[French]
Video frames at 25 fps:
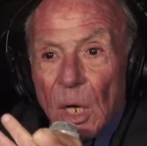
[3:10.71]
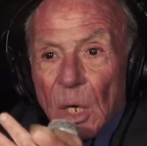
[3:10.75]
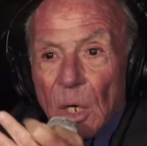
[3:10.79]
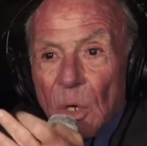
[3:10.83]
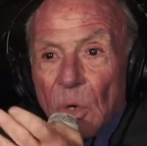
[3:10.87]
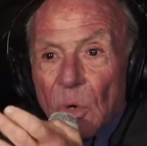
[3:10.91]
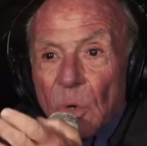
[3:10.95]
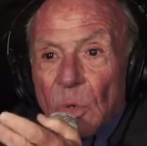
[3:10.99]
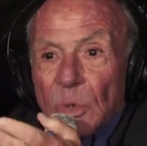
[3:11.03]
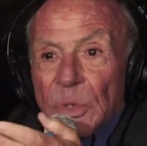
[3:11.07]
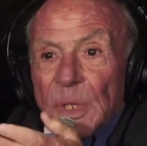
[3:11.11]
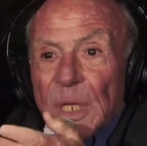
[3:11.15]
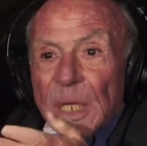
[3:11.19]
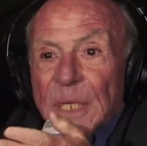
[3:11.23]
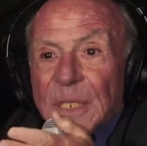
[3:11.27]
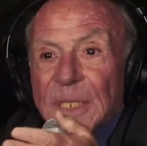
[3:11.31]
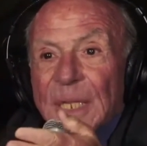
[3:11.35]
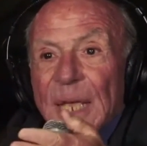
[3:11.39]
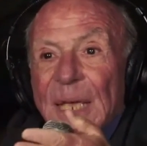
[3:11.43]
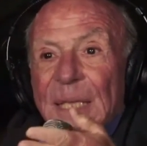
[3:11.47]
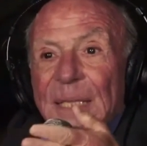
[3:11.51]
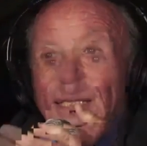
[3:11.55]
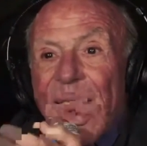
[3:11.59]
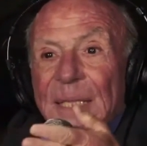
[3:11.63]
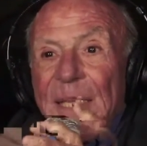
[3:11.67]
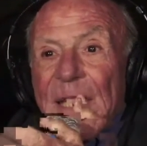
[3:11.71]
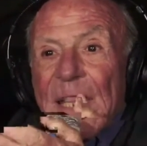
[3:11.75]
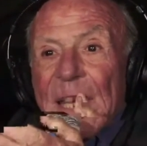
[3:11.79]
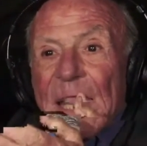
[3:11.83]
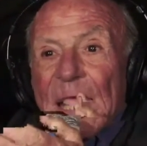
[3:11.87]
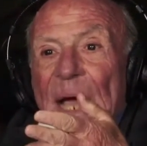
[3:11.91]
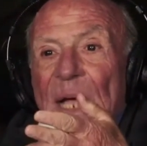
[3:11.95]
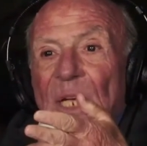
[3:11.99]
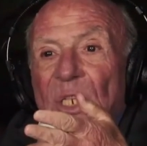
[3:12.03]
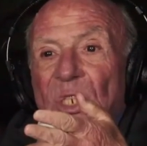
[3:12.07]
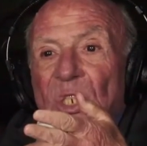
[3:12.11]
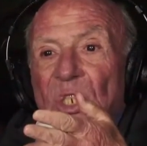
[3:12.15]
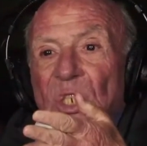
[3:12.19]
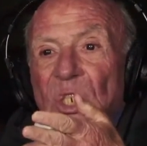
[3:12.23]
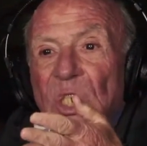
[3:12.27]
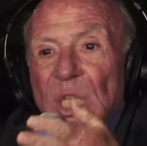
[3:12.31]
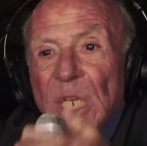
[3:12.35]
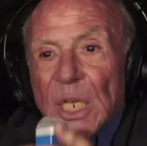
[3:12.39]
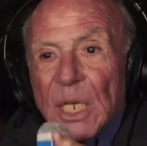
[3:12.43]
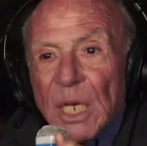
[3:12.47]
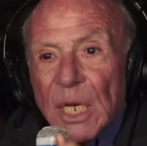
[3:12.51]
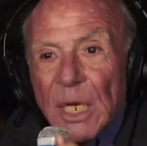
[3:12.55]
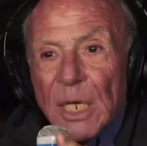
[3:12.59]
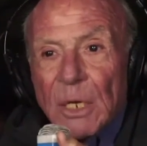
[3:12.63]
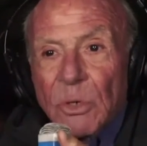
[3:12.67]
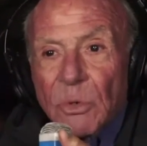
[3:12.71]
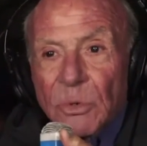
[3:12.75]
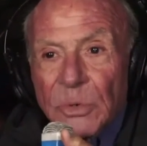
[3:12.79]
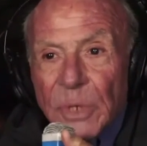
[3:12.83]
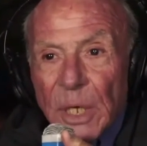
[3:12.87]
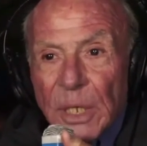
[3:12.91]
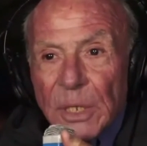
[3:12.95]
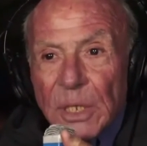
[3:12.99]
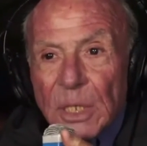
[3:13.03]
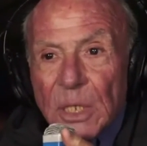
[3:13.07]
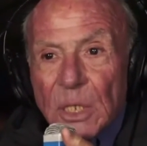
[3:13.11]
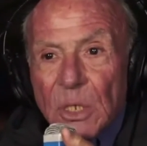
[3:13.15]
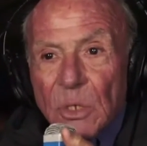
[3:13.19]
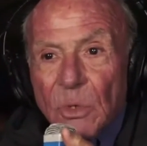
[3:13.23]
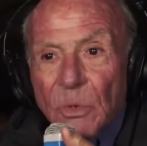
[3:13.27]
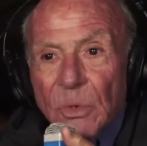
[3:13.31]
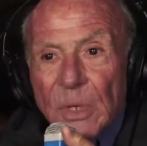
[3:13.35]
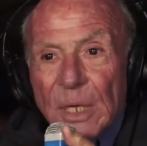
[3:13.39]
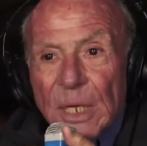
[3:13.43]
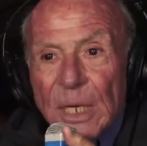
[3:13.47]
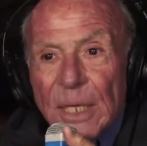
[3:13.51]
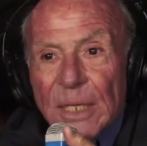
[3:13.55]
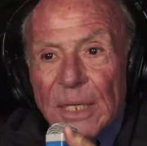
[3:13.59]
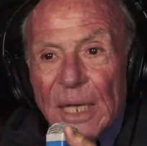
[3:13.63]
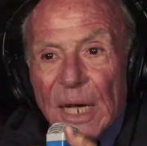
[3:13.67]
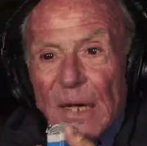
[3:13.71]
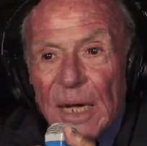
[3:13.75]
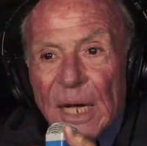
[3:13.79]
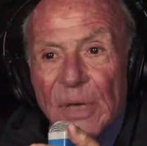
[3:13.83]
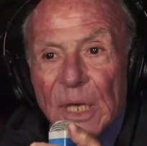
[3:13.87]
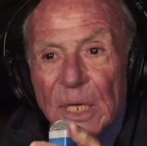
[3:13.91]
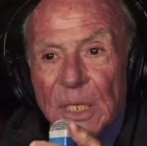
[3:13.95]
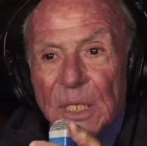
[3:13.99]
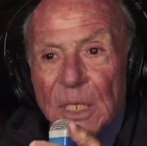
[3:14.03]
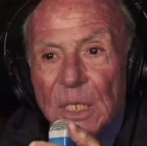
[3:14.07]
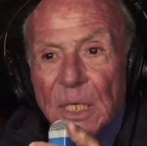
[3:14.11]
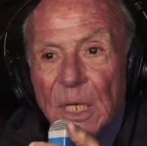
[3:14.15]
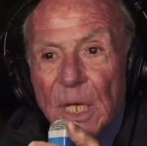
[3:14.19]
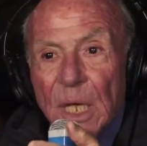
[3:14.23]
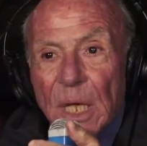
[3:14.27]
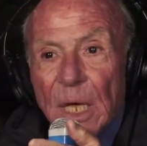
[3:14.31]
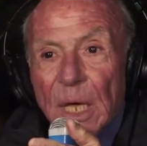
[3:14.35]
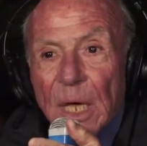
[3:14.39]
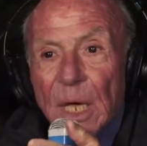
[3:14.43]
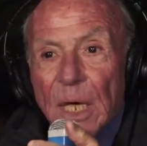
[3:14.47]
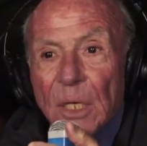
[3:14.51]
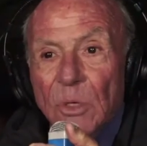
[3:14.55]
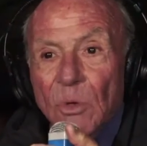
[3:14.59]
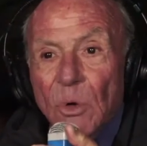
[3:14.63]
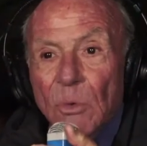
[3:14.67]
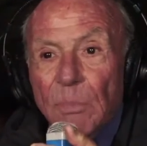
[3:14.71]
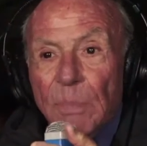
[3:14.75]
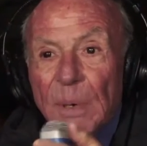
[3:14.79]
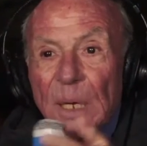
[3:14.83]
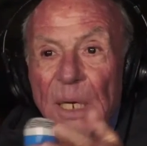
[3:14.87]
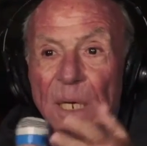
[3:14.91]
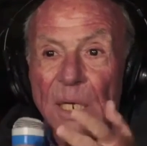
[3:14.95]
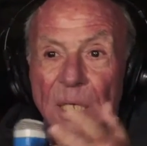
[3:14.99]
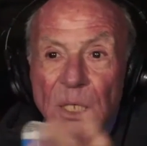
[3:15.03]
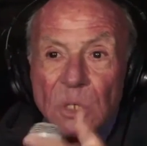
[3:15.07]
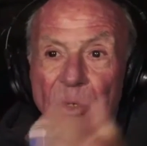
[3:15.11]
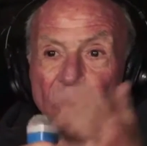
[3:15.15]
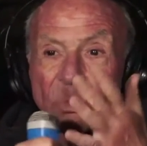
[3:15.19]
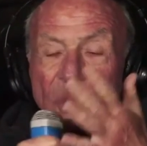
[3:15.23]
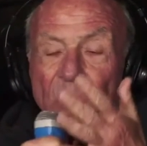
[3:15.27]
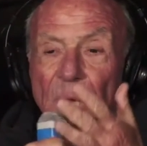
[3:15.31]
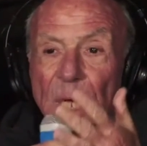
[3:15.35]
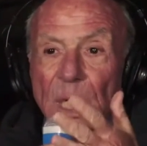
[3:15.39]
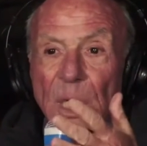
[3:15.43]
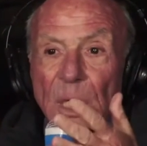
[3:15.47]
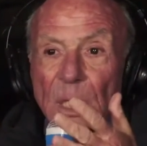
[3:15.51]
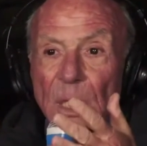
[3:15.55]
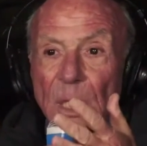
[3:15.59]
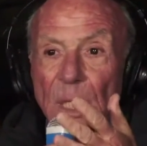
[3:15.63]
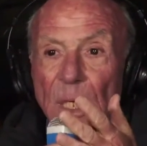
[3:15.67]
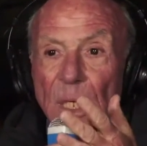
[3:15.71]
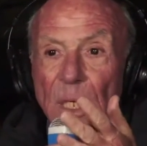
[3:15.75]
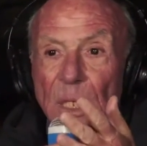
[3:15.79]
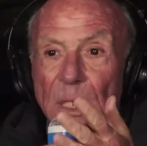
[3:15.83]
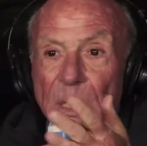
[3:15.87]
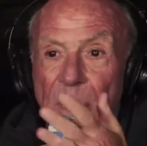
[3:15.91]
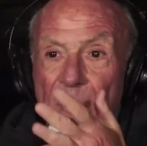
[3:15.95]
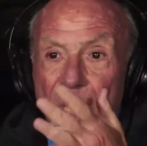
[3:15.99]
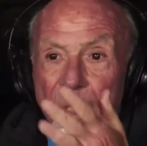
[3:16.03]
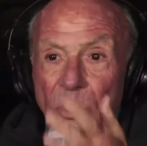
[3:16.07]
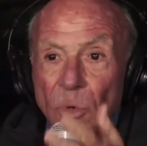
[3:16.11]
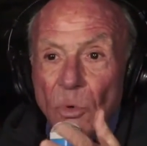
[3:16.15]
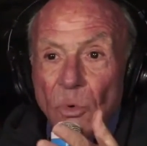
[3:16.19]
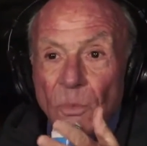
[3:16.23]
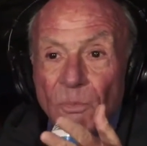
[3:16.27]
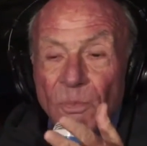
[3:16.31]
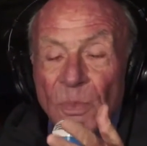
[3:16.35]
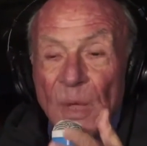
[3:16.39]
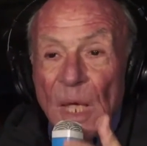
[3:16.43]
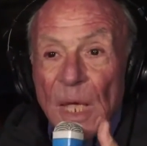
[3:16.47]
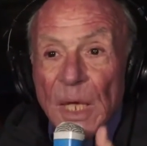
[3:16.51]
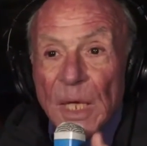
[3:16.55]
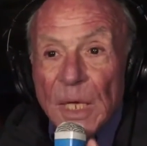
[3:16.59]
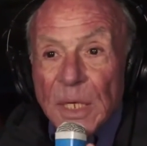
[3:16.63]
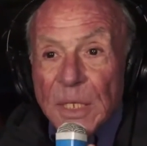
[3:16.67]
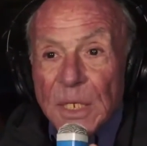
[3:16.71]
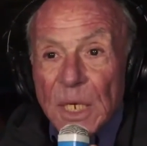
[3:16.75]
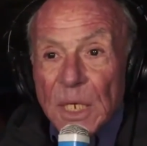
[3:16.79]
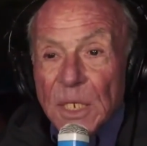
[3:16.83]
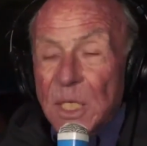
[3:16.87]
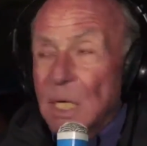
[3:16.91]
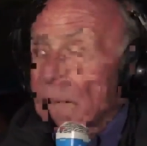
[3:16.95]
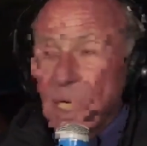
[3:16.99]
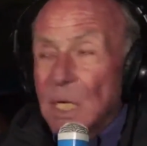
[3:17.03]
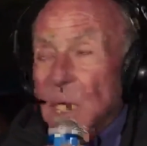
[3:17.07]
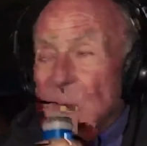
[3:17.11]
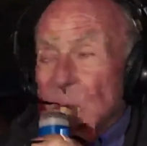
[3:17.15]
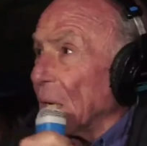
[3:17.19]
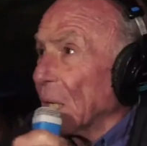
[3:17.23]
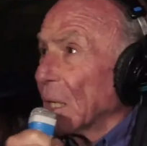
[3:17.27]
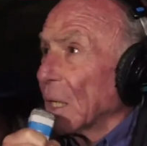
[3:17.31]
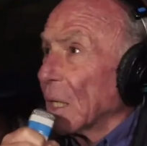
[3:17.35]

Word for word: qu'on essaye d'élargir les contradictions qui les traversent et non pas de les souder. C'est tout. Il ne s'agit pas,